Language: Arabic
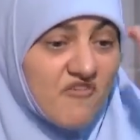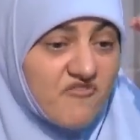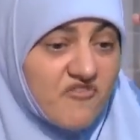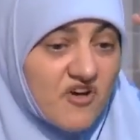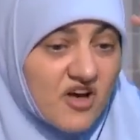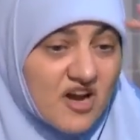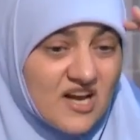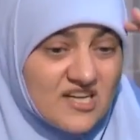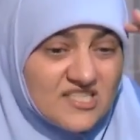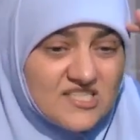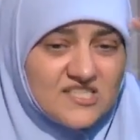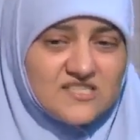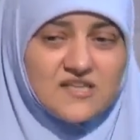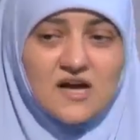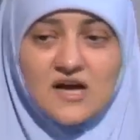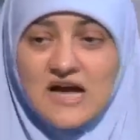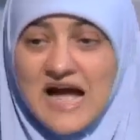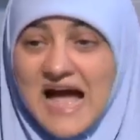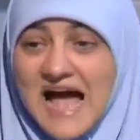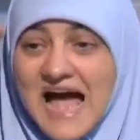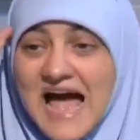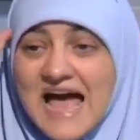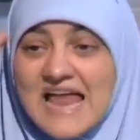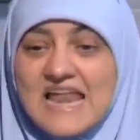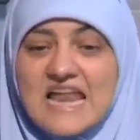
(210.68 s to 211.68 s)
فراستك
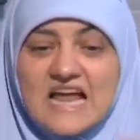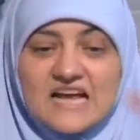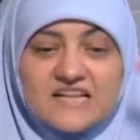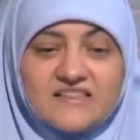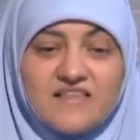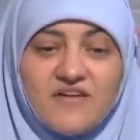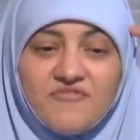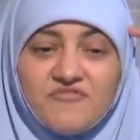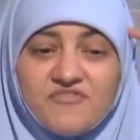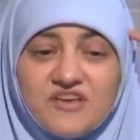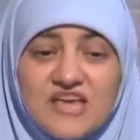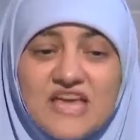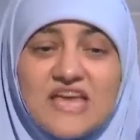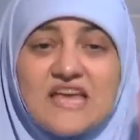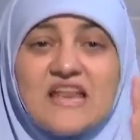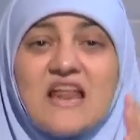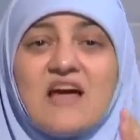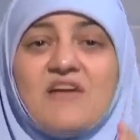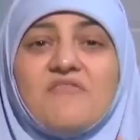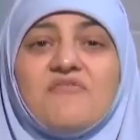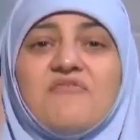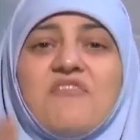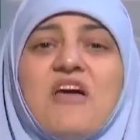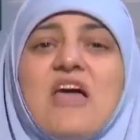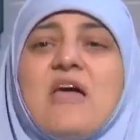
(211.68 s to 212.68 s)
عقلك
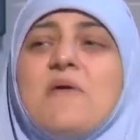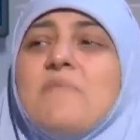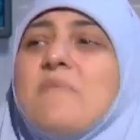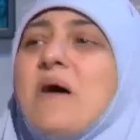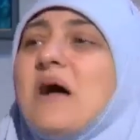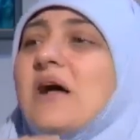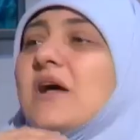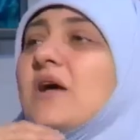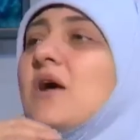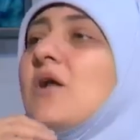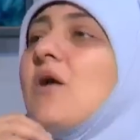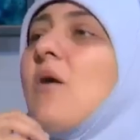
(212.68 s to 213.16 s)
تفكيرك فهمك